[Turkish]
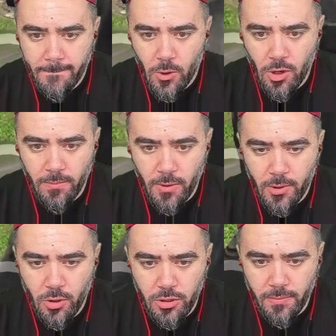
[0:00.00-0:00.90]
Görüyor musun bunu?
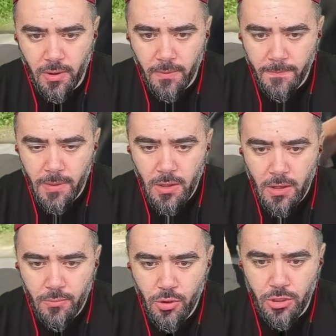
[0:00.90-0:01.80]
Bunu gördün mü?
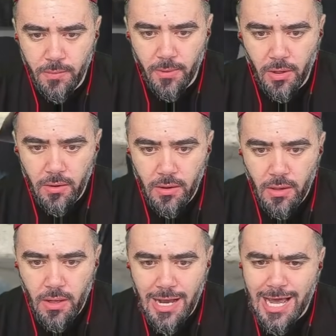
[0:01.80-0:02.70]
Bunu gördün mü?
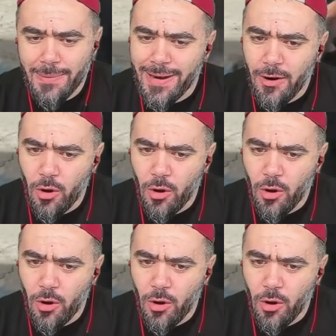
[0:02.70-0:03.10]
Arabana ne